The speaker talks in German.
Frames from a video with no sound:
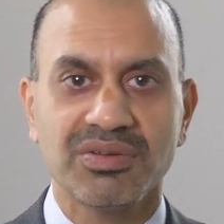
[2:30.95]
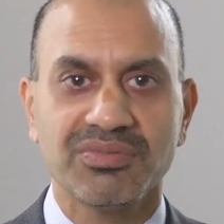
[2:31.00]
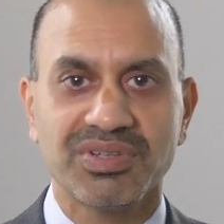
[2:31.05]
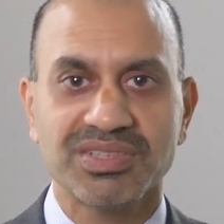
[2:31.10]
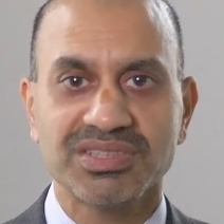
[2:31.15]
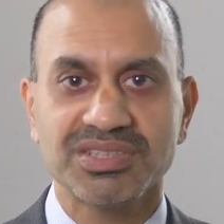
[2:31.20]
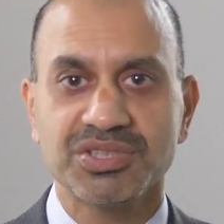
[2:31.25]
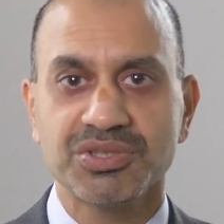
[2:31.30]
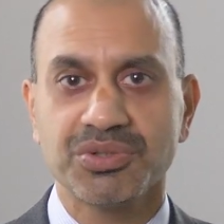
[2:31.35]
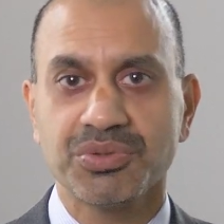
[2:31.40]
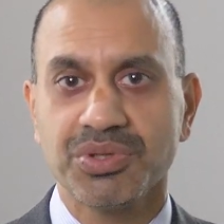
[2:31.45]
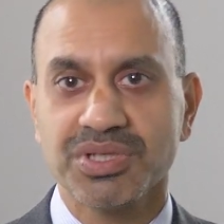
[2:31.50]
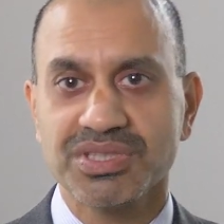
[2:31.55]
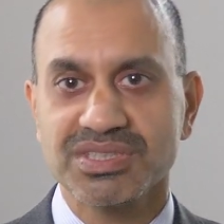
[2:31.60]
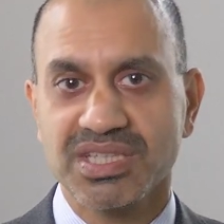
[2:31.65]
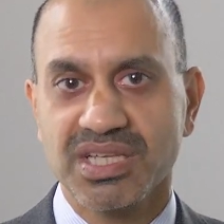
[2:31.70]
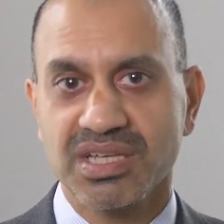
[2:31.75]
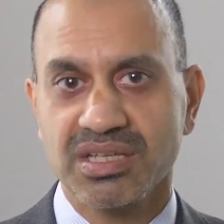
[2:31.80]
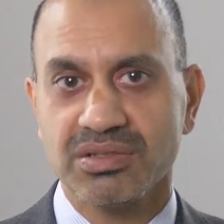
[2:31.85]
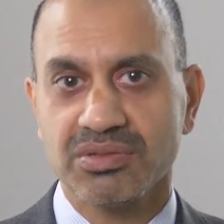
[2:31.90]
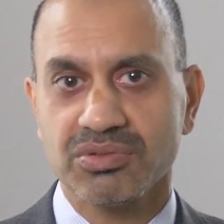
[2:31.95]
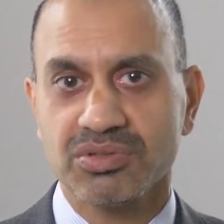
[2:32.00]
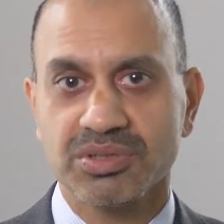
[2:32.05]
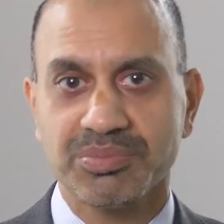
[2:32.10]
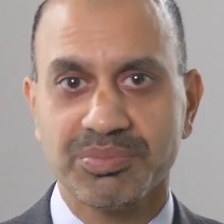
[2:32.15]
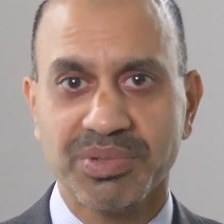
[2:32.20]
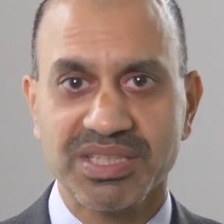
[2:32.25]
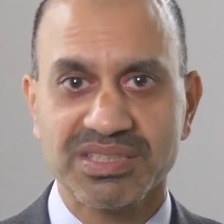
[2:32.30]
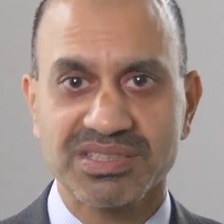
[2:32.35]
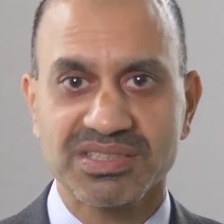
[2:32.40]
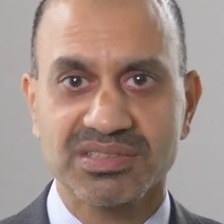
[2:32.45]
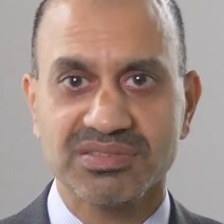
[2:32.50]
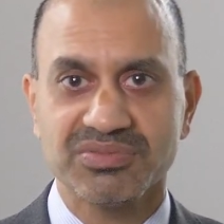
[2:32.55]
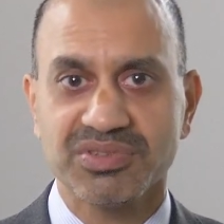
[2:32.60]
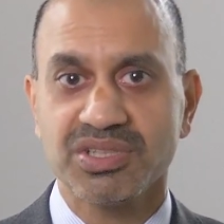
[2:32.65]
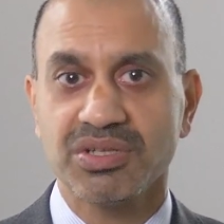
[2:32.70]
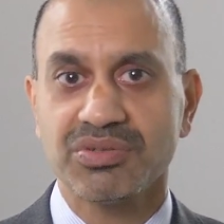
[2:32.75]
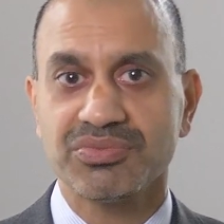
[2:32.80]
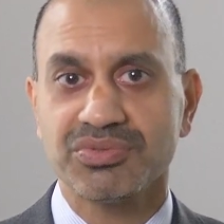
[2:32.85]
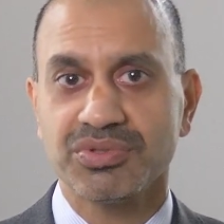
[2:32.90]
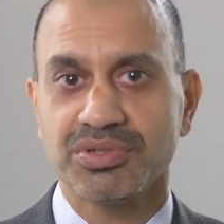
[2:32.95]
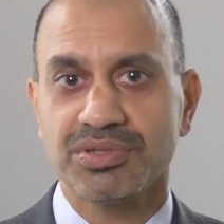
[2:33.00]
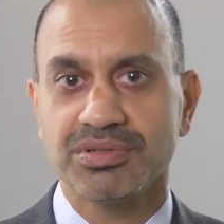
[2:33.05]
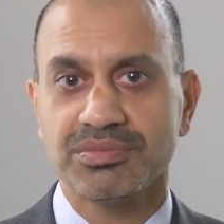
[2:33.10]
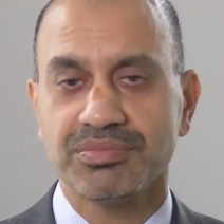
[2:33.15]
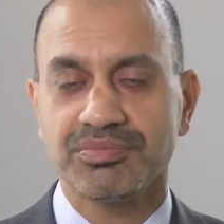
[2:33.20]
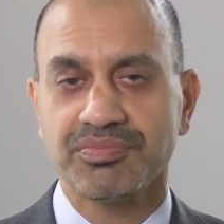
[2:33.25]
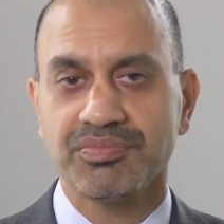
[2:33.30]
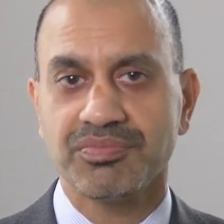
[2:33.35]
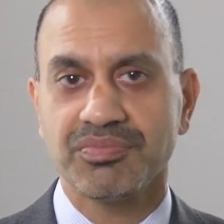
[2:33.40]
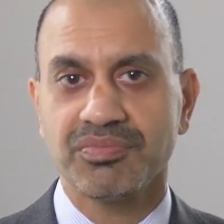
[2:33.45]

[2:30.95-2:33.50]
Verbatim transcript: wenn sich Hörsäle und Mensen wieder füllen.